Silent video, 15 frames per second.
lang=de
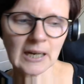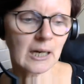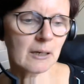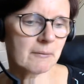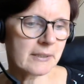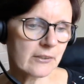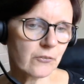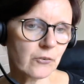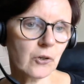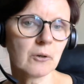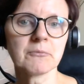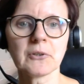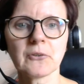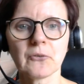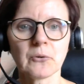aber jetzt kommen
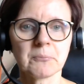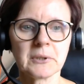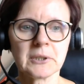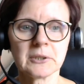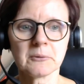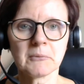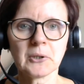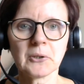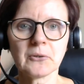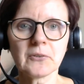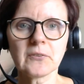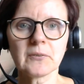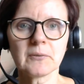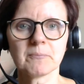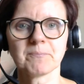wir zu
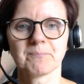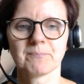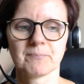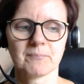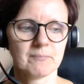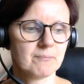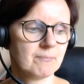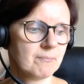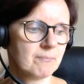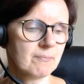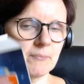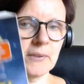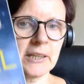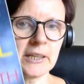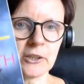Biermoos.
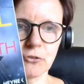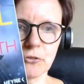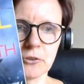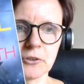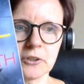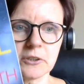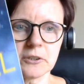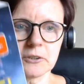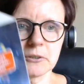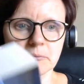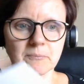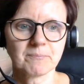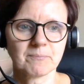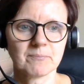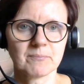Drei Stück.
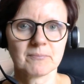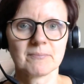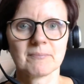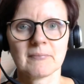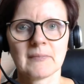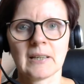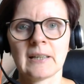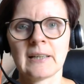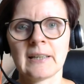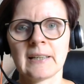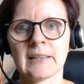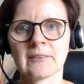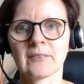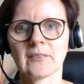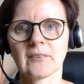
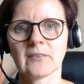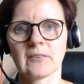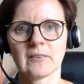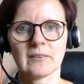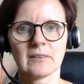1,